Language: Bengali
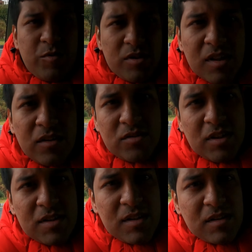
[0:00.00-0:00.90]
পরিষ্কার হচ্ছে
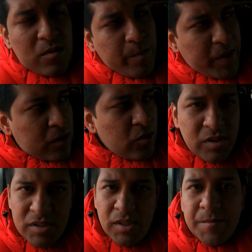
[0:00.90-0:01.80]
আস্তে আস্তে কারণ মেঘ তো
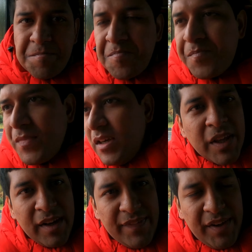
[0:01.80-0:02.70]
নিচে
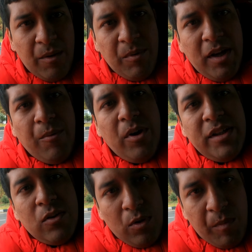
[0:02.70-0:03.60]
এখান থেকে আমরা যাবো
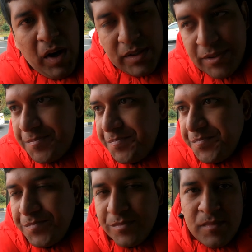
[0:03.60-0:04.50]
আজকে গুলমার্গ
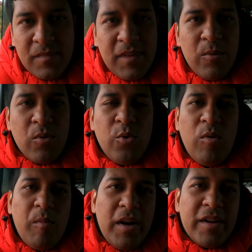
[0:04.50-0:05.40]
এবং
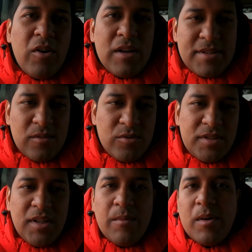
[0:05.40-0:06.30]
গুলমার্গেও আশা
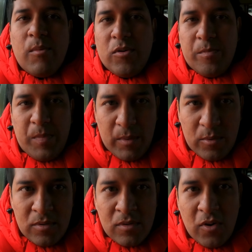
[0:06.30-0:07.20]
করছি আমরা বরফ পাবো
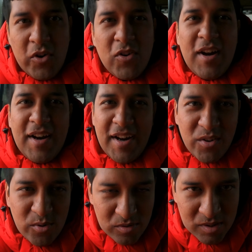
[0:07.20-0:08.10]
গন্ডোলা
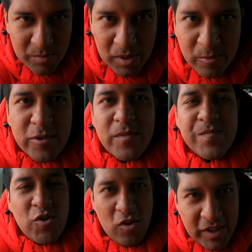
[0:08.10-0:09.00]
রাইডও করতে পারবো
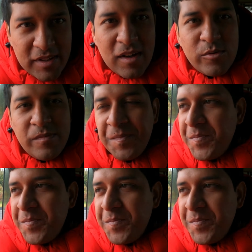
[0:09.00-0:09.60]
সঙ্গে থাকুন